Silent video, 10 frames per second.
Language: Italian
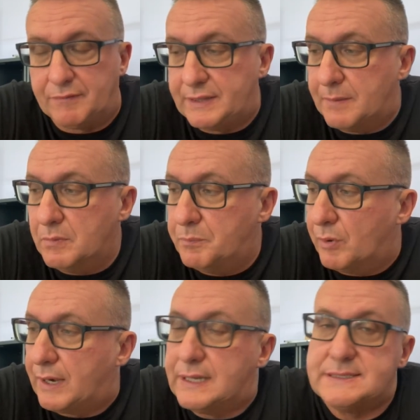Vediamo un po',
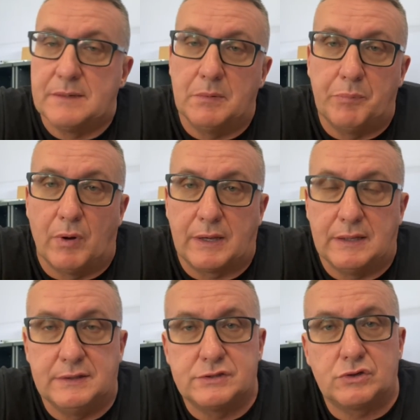analizziamo un po' anche
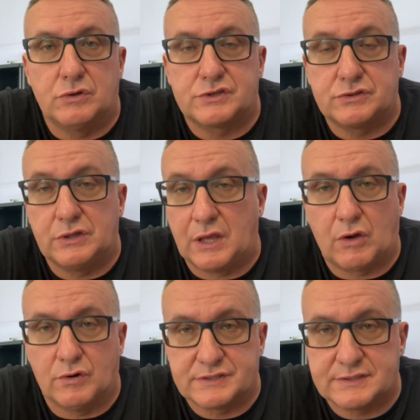il discorso di che
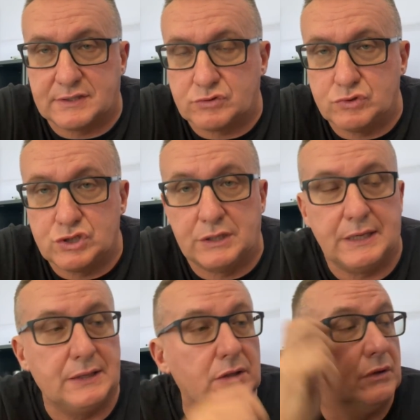cosa sta
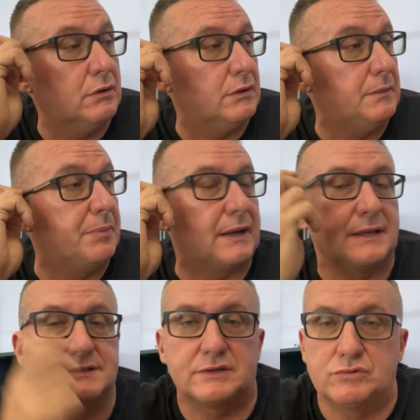succedendo, il
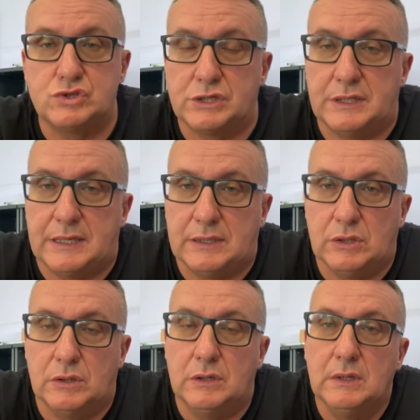perché sta
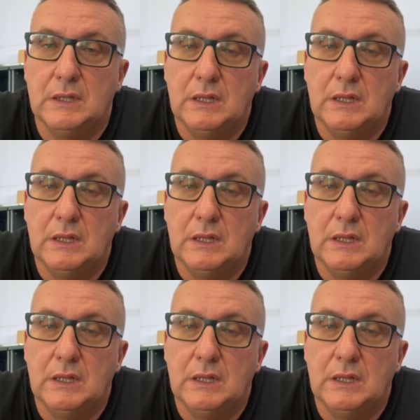succedendo